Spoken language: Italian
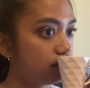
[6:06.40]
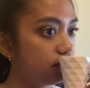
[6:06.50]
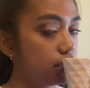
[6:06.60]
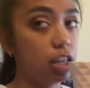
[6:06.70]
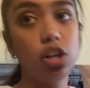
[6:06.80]

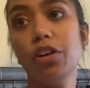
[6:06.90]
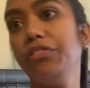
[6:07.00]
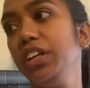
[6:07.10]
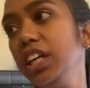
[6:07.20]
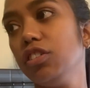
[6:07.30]
No, no,
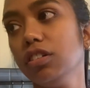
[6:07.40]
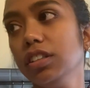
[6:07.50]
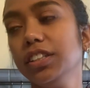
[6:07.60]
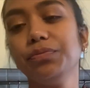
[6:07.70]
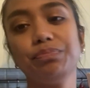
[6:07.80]
finito.
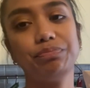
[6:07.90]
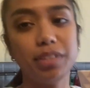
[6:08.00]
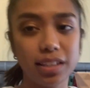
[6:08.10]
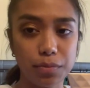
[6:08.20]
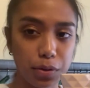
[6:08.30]

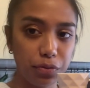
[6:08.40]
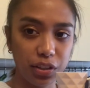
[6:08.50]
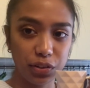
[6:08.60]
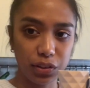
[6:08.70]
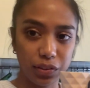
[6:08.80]
Niente, abbiamo
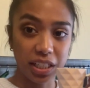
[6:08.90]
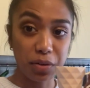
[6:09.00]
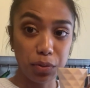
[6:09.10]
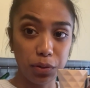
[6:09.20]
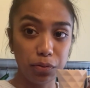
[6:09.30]
finito di vedere
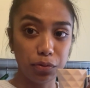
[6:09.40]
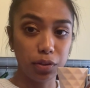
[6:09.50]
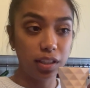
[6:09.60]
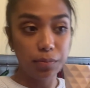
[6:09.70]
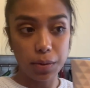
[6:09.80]
Beautiful
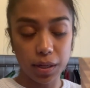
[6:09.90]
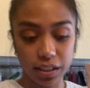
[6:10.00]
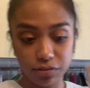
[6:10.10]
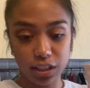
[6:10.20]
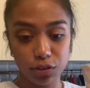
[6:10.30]
e abbiamo anche
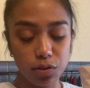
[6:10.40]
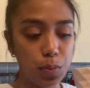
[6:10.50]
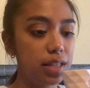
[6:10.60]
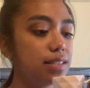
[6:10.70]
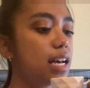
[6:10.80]
finito di
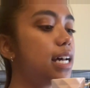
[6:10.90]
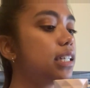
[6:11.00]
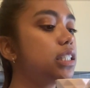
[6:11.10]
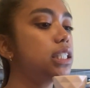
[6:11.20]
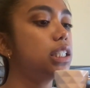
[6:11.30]
pranzare.
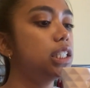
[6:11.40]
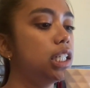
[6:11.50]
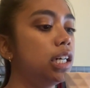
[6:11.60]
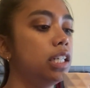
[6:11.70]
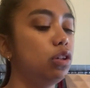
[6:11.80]

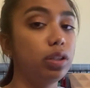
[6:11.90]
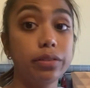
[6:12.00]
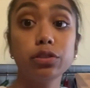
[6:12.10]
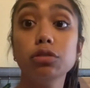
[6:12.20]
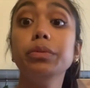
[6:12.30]
Io
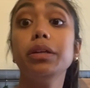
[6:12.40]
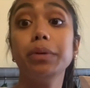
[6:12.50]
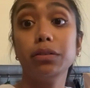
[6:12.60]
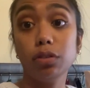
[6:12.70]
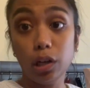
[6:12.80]
adesso mi
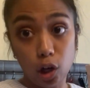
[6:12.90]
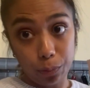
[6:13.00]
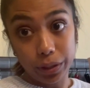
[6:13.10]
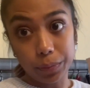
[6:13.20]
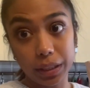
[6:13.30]
rimetto
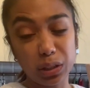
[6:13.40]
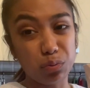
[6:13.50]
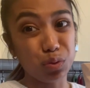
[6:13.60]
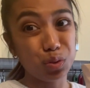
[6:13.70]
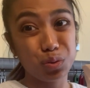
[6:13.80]
all'opera perché
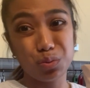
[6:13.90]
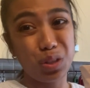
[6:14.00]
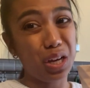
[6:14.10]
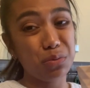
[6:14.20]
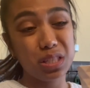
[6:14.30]
devo
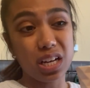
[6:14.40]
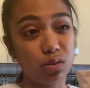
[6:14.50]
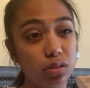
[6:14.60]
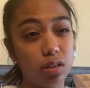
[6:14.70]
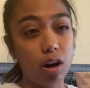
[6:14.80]
studiare un
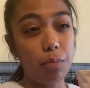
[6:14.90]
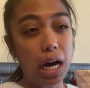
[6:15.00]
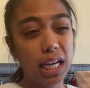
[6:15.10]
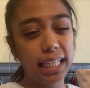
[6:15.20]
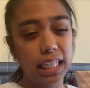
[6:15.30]
sacco di
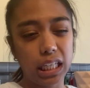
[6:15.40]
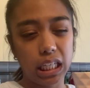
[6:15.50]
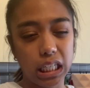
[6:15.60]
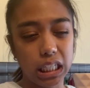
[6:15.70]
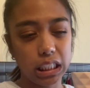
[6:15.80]
roba
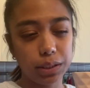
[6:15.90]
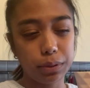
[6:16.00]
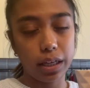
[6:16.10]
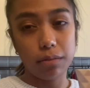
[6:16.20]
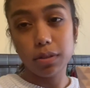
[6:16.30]
e
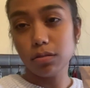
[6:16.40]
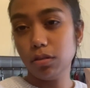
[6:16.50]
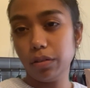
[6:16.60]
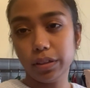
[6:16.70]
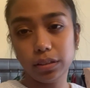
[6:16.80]
perché mi sono
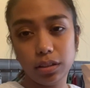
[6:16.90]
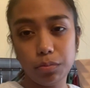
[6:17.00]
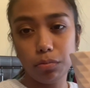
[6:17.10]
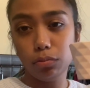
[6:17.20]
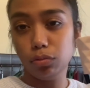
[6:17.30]
rifatta
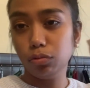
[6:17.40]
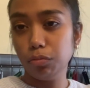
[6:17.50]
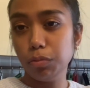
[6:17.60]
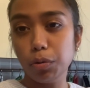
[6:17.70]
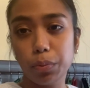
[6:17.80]
tipo in tutto un
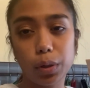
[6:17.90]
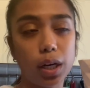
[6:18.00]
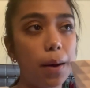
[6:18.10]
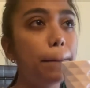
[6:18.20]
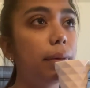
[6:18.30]
mio
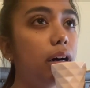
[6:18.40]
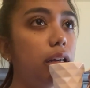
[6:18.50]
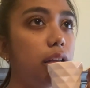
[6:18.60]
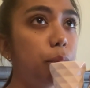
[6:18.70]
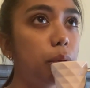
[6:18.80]
programma
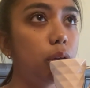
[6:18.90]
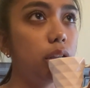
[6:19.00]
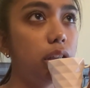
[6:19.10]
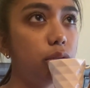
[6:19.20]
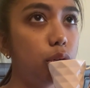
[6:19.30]
e poi
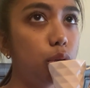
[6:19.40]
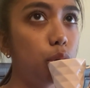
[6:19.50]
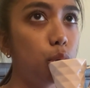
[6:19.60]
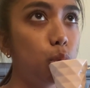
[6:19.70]
devo